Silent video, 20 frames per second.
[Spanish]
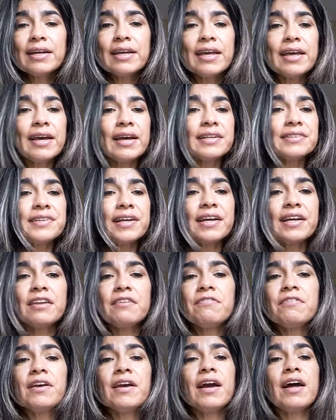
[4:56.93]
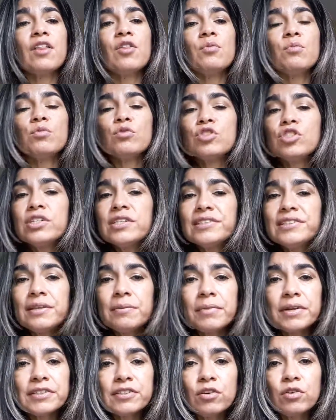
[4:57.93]
que ha sacrificado
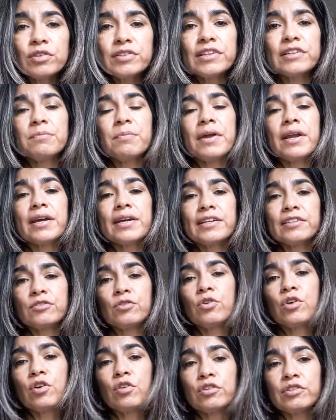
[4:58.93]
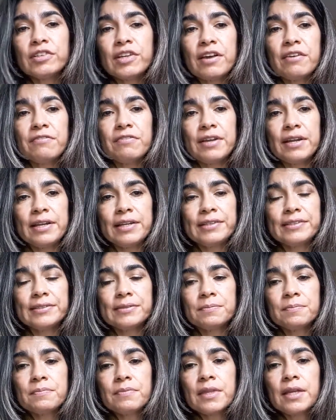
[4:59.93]
muchísimas cosas para que su hijo sea feliz.
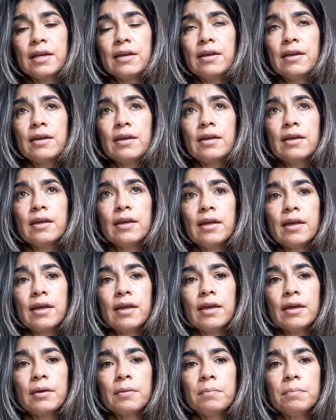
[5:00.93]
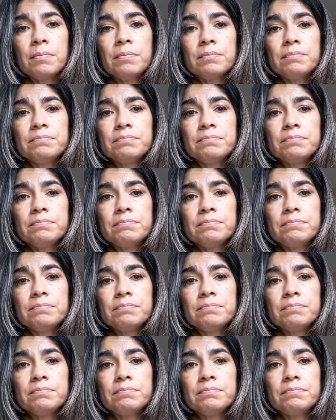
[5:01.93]
Eh,